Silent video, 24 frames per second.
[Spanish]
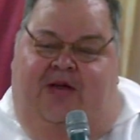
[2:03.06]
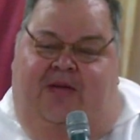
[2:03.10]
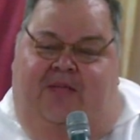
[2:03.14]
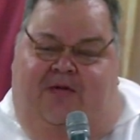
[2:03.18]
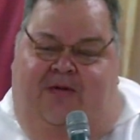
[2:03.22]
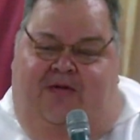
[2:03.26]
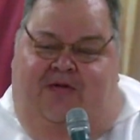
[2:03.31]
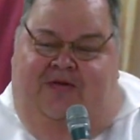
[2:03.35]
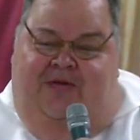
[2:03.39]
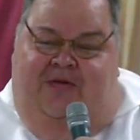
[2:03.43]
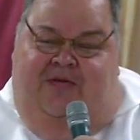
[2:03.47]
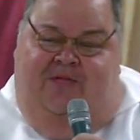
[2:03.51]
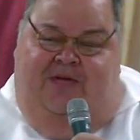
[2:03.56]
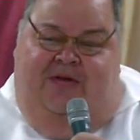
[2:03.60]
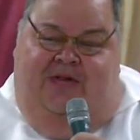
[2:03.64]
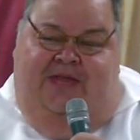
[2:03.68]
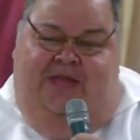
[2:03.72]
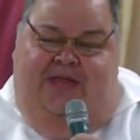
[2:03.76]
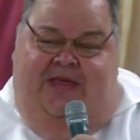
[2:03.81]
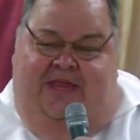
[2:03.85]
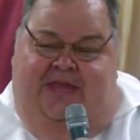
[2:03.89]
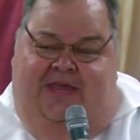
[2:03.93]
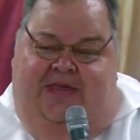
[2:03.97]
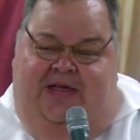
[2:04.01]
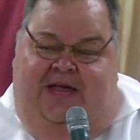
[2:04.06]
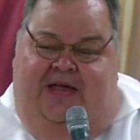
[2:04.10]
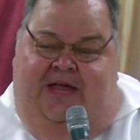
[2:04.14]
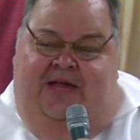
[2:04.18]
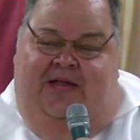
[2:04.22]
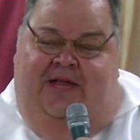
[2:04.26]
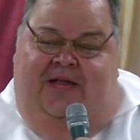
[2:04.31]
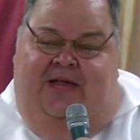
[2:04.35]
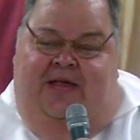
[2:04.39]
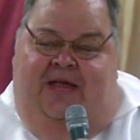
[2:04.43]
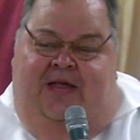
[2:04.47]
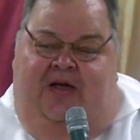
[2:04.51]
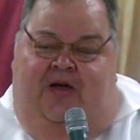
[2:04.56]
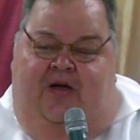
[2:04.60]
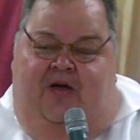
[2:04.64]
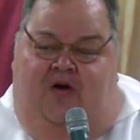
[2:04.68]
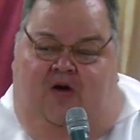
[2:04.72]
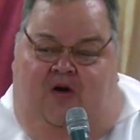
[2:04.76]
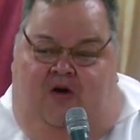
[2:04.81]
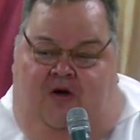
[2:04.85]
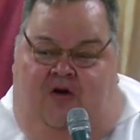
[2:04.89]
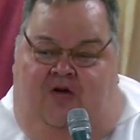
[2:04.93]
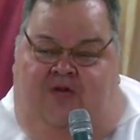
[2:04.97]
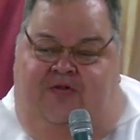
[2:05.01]
por 50 días,
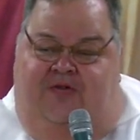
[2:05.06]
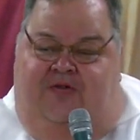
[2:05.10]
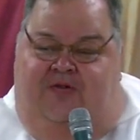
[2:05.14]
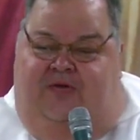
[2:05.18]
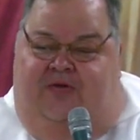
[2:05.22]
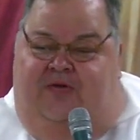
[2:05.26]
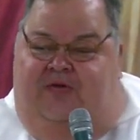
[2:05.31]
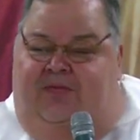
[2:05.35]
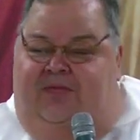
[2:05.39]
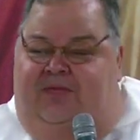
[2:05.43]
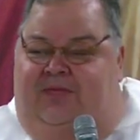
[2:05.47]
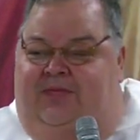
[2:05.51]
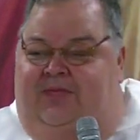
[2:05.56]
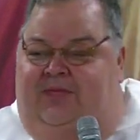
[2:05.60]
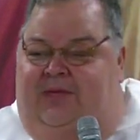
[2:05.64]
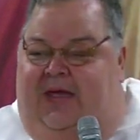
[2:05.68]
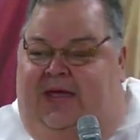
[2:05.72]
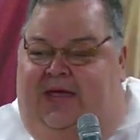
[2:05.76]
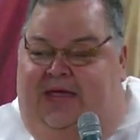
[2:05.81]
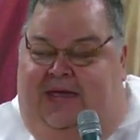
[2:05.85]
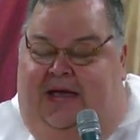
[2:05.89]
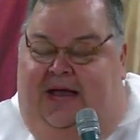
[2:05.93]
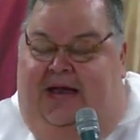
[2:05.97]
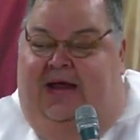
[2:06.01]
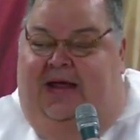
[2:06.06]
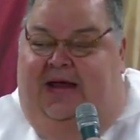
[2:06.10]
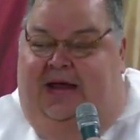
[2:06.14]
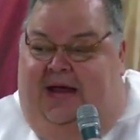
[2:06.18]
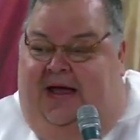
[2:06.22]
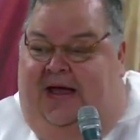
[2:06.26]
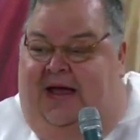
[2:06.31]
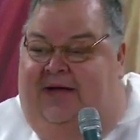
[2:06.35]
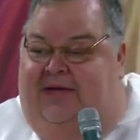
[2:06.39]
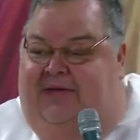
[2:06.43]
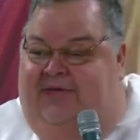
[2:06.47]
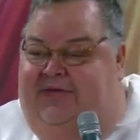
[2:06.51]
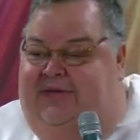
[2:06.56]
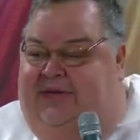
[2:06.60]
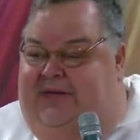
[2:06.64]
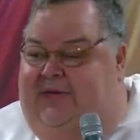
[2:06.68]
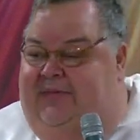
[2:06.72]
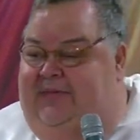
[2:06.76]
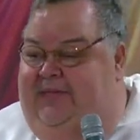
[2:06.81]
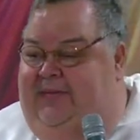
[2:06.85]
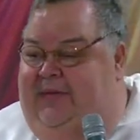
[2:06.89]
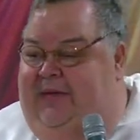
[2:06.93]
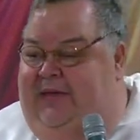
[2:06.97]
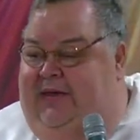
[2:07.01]
gozo, hay que alegrarse